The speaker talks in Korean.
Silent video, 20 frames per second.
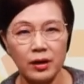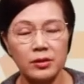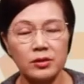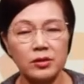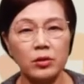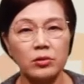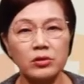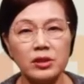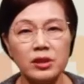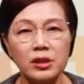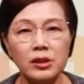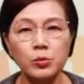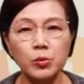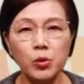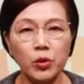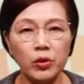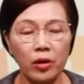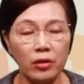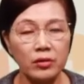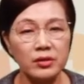저는
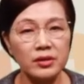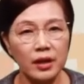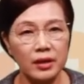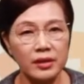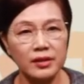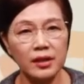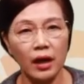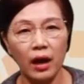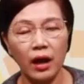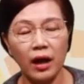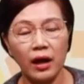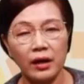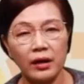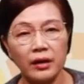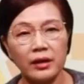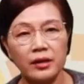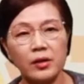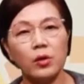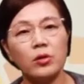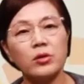지금도 경찰차
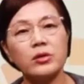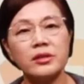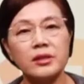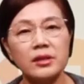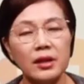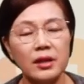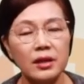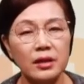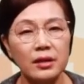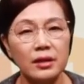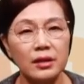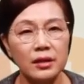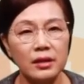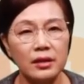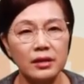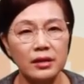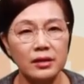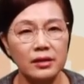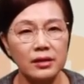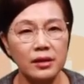
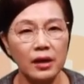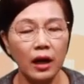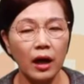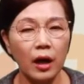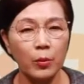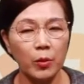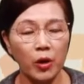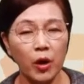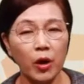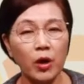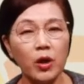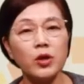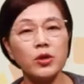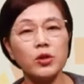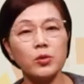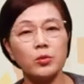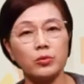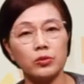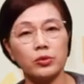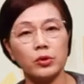경찰차가 가면
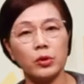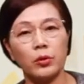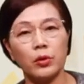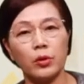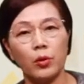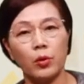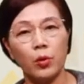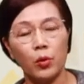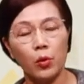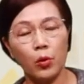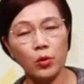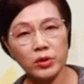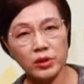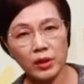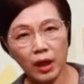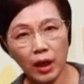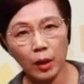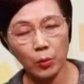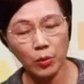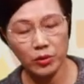괜히 무서워요. 혹시
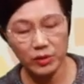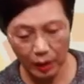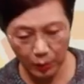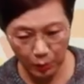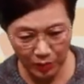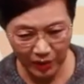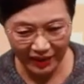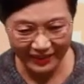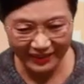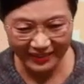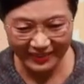내가 뭐 잘못한